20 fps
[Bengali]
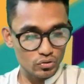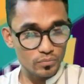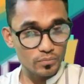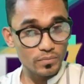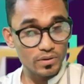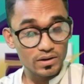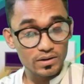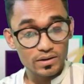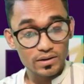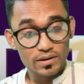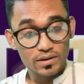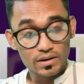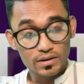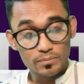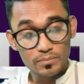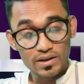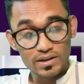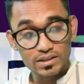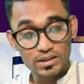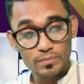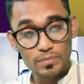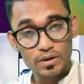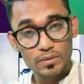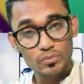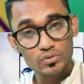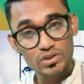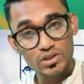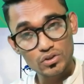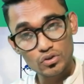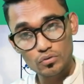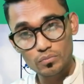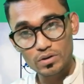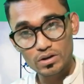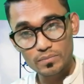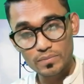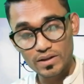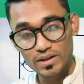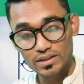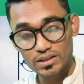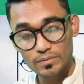বানাতে পারবো দ্বিতীয়বার বানাতে পারবো
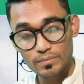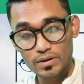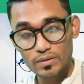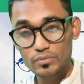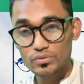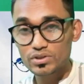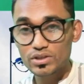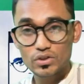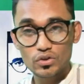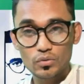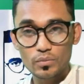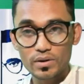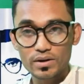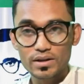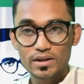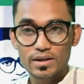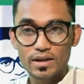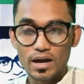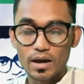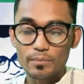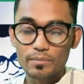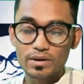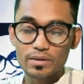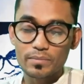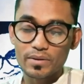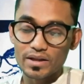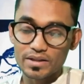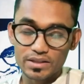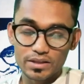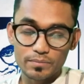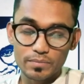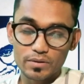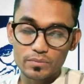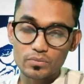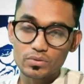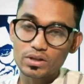তৃতীয়বার আমরা বানাতে পারবো না আমাদেরকে